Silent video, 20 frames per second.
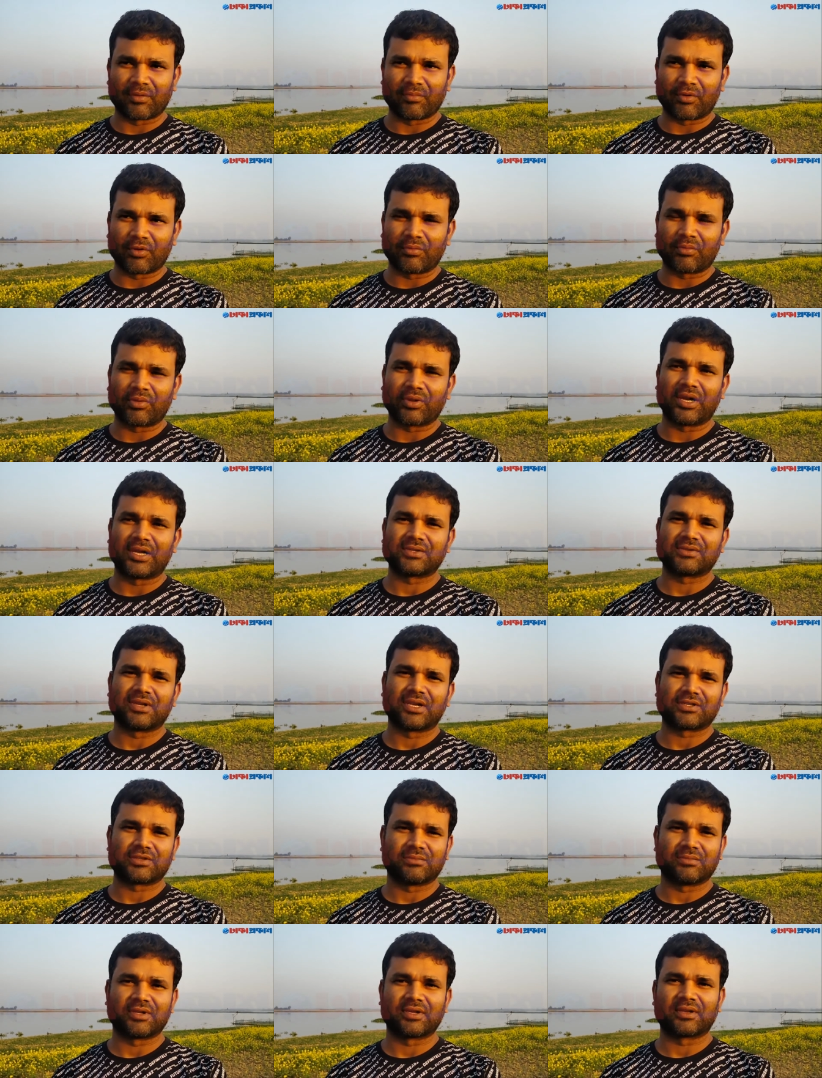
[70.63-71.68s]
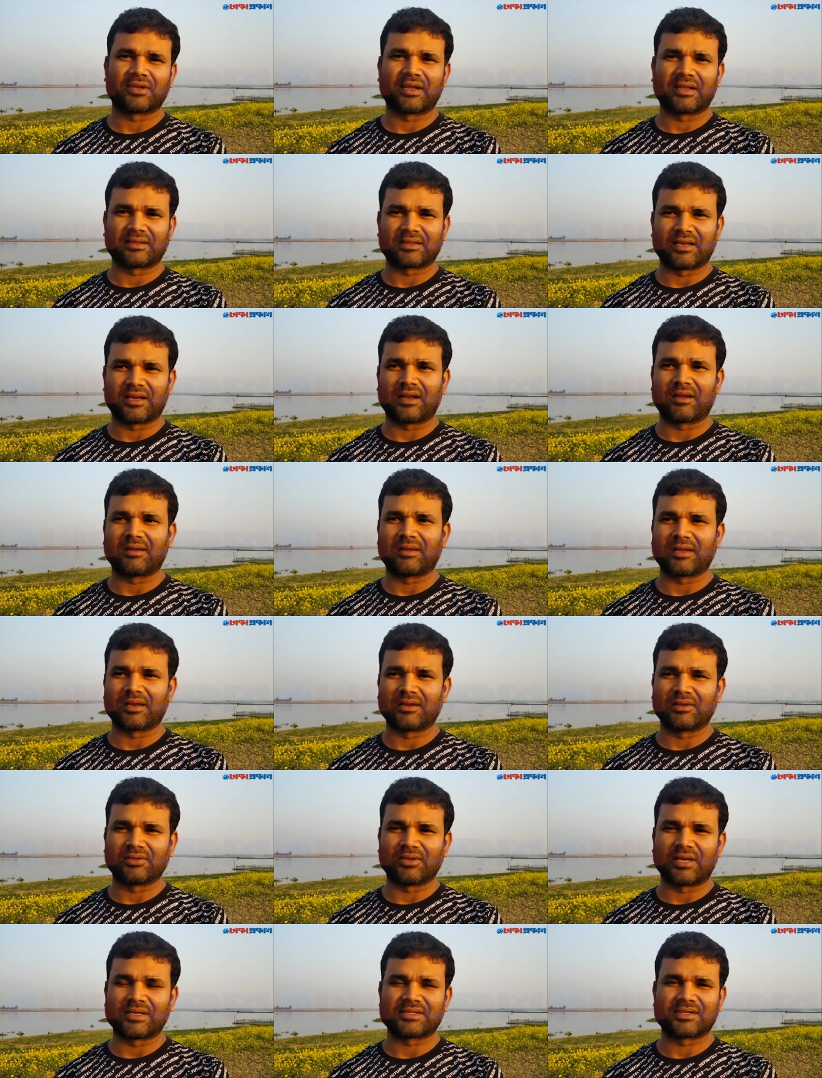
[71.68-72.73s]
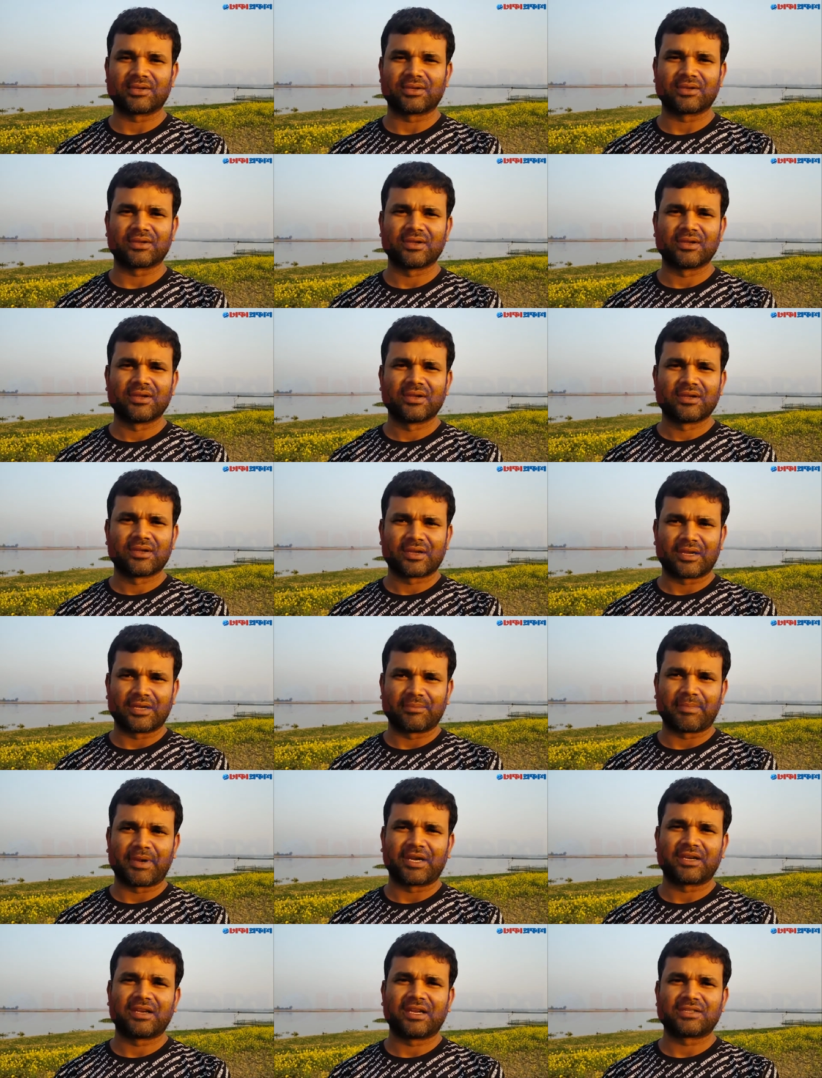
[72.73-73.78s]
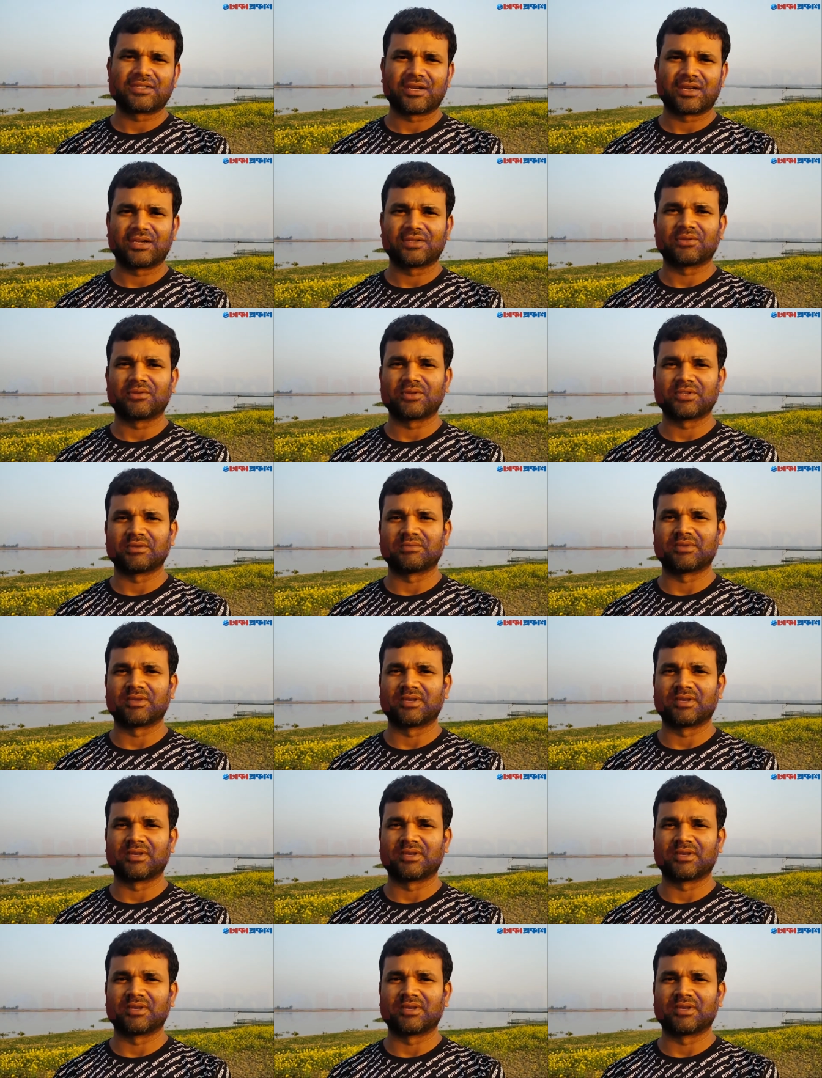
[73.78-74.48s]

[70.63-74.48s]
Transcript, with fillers: বড় বড় গাছগুলো একসময় তারা এগুলো তো আশ্রয় পাখির আশ্রয় কেন্দ্র হয়ে যাবে